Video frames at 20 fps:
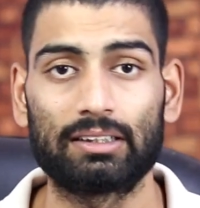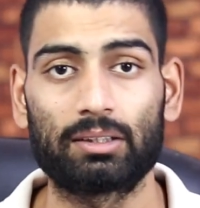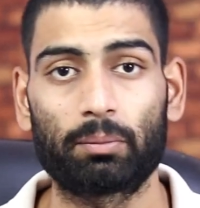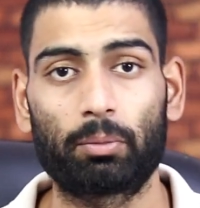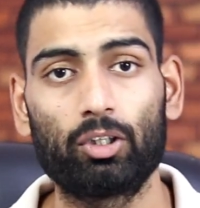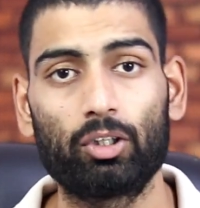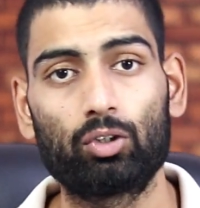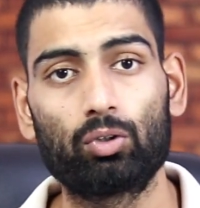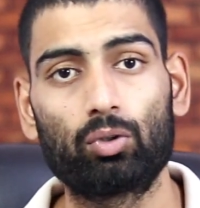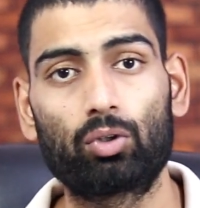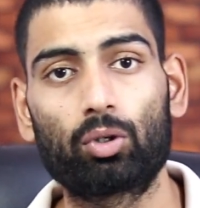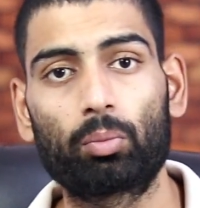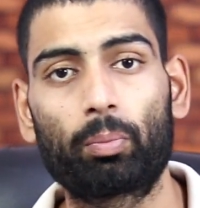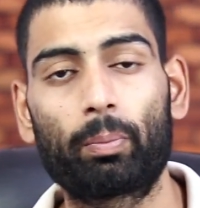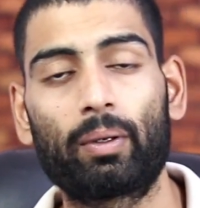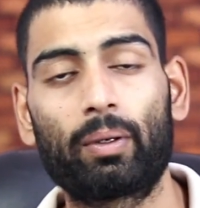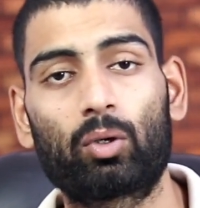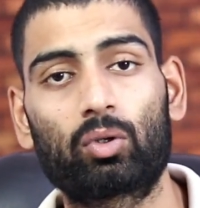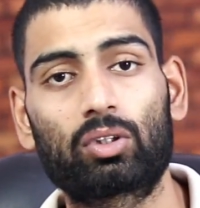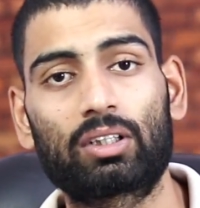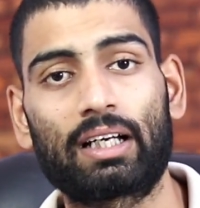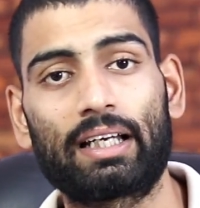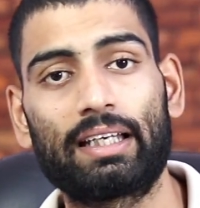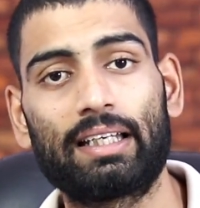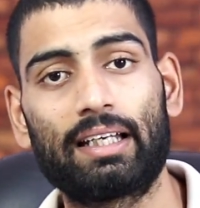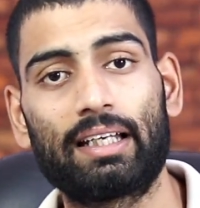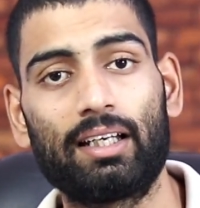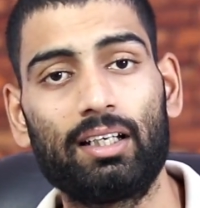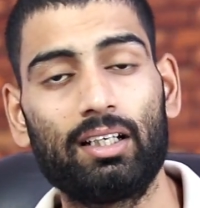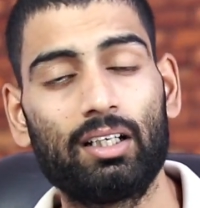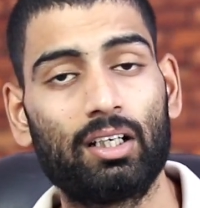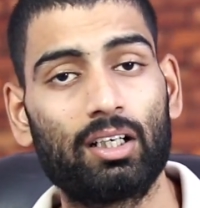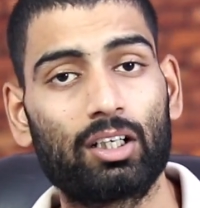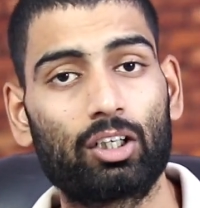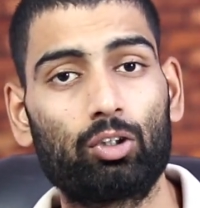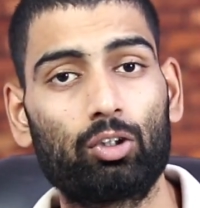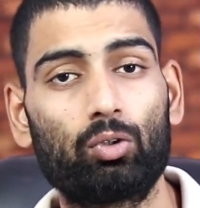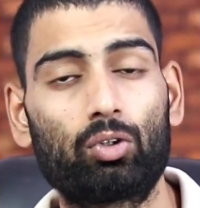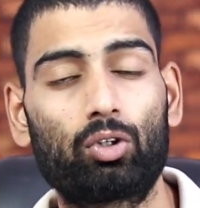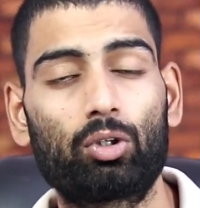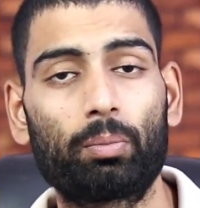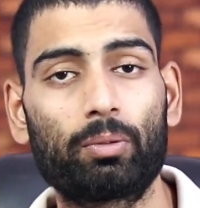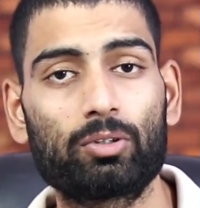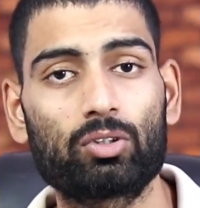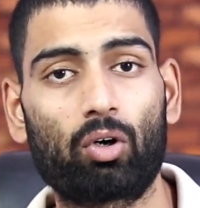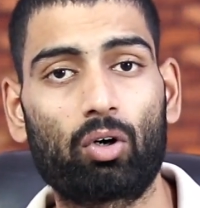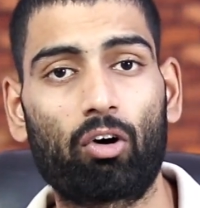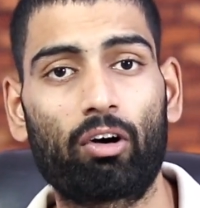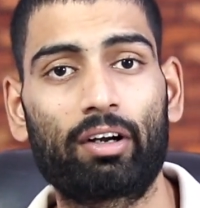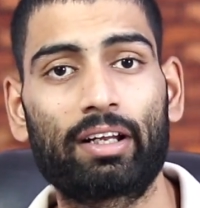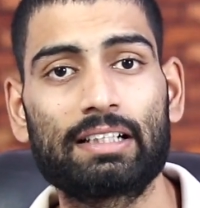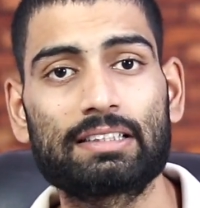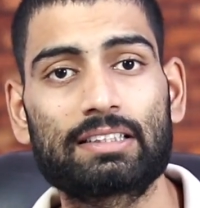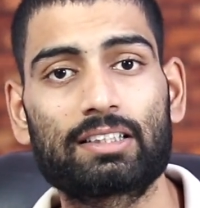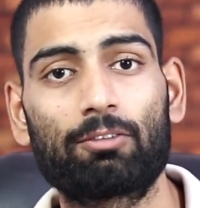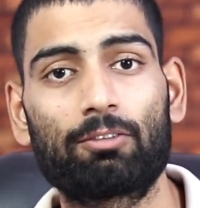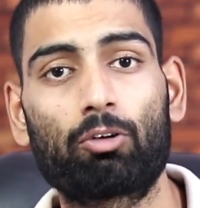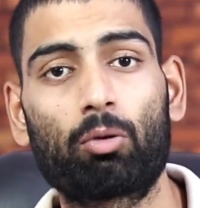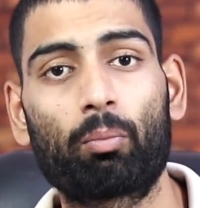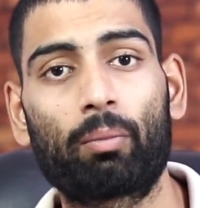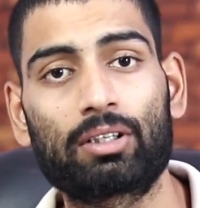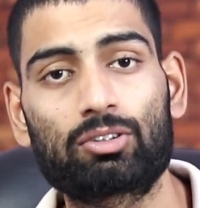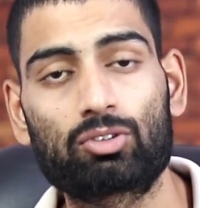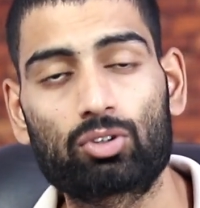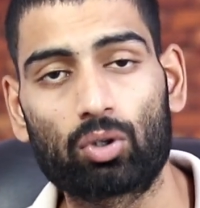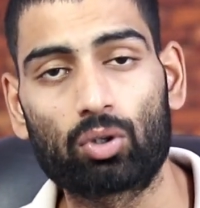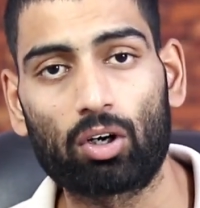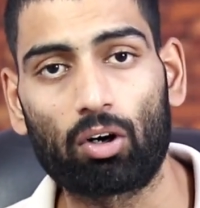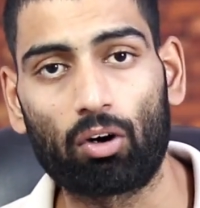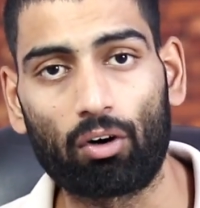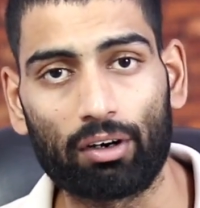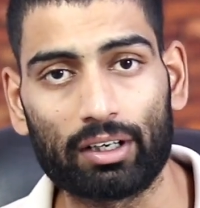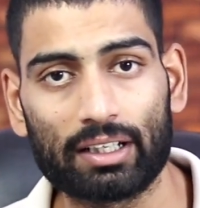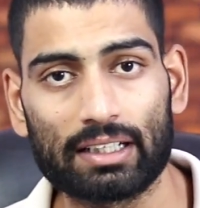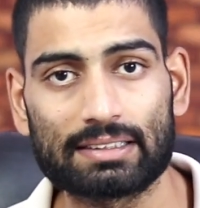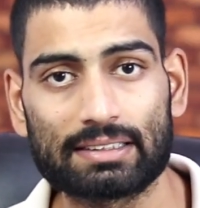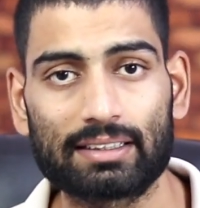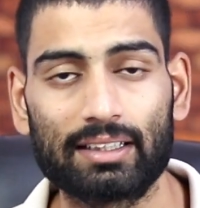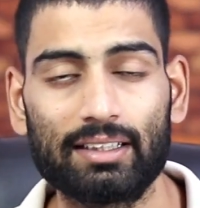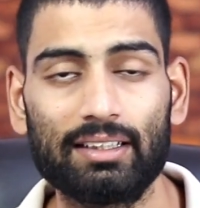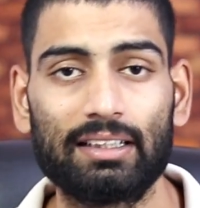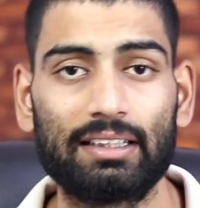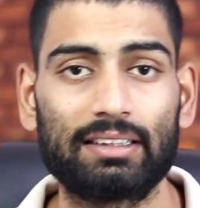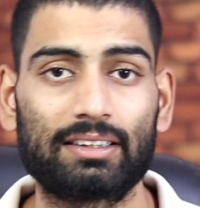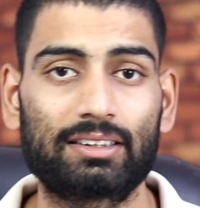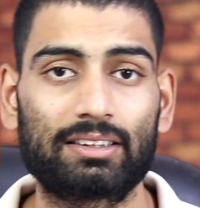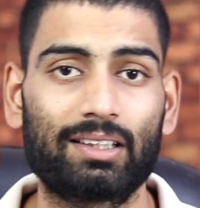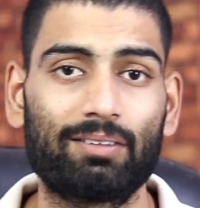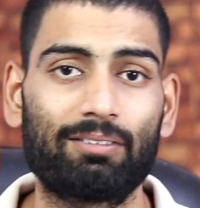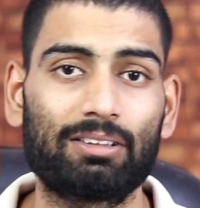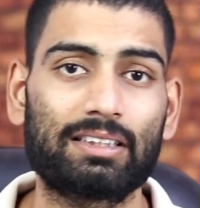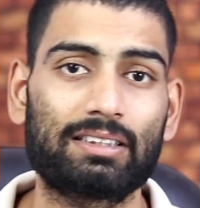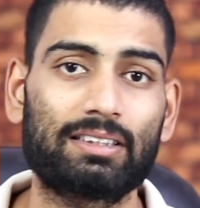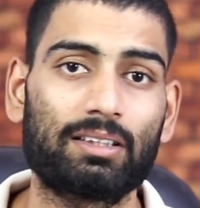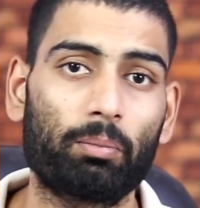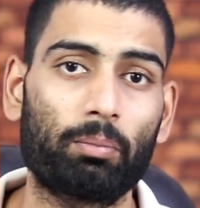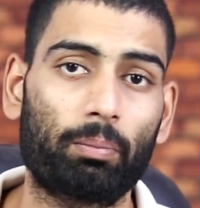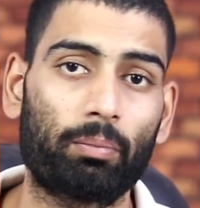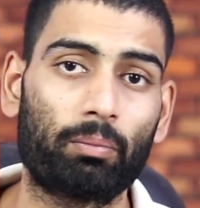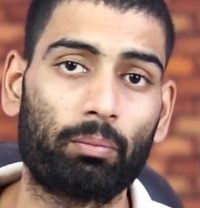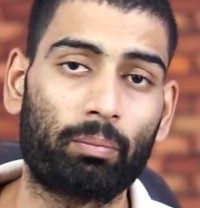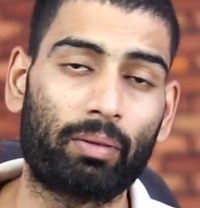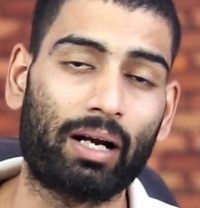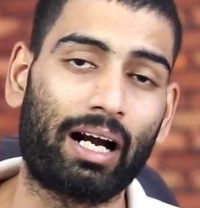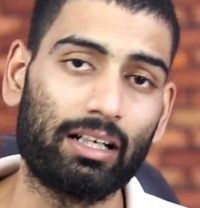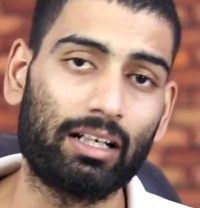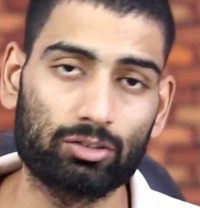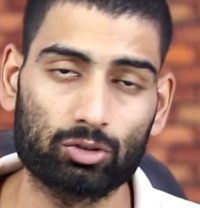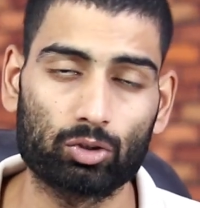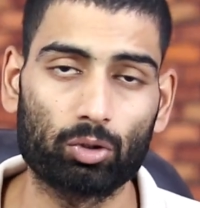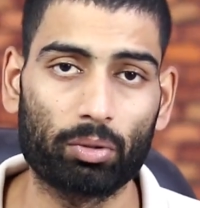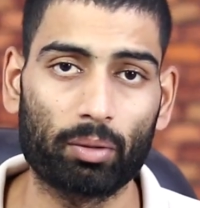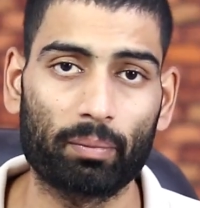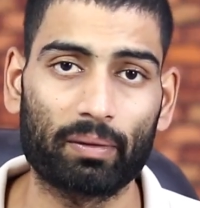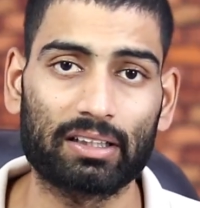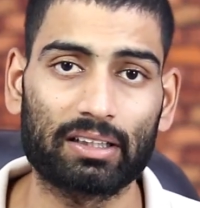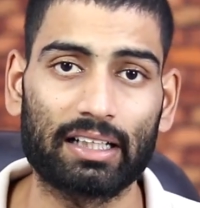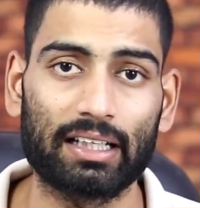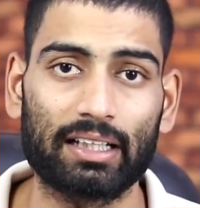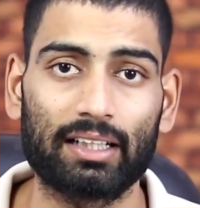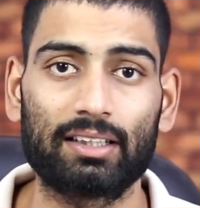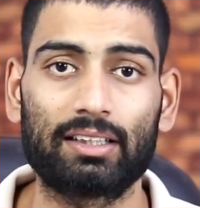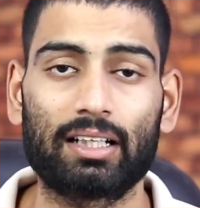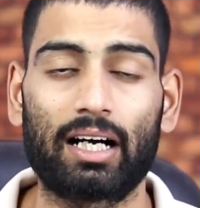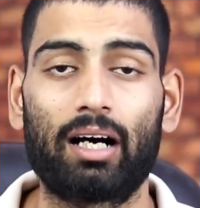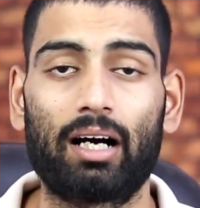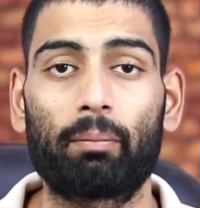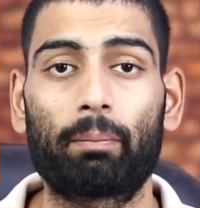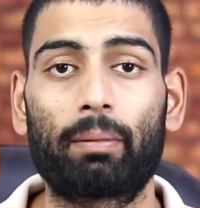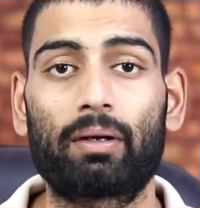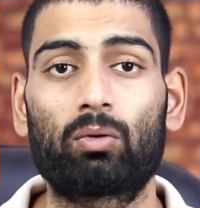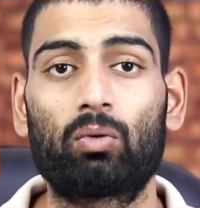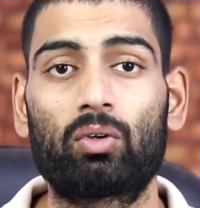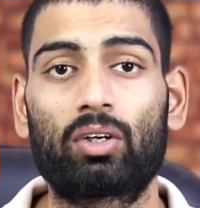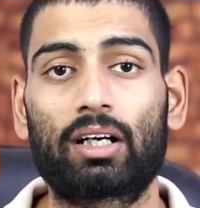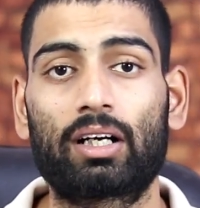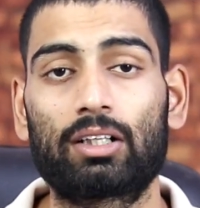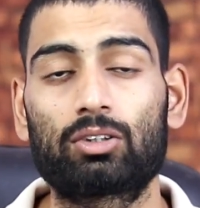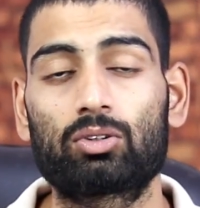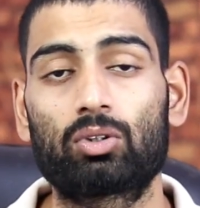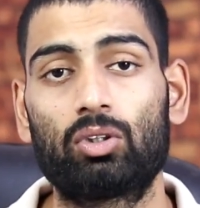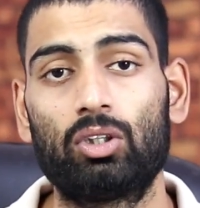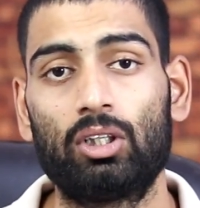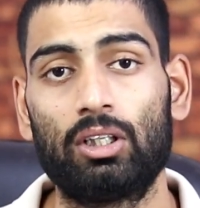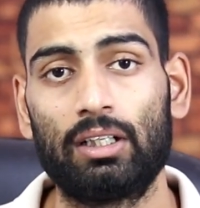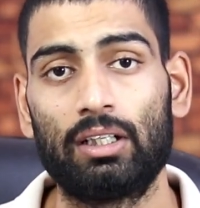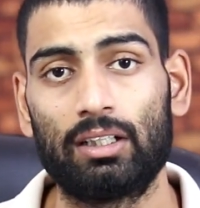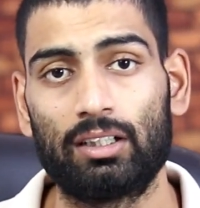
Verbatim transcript: जबकि यूट्यूब पे होता ये है कि यूट्यूब पे जो ऑडियंस है वो मैच्योर ऑडियंस है जिसकी वजह से ब्रांड्स को भी पता है कि यहाँ पर उनका जो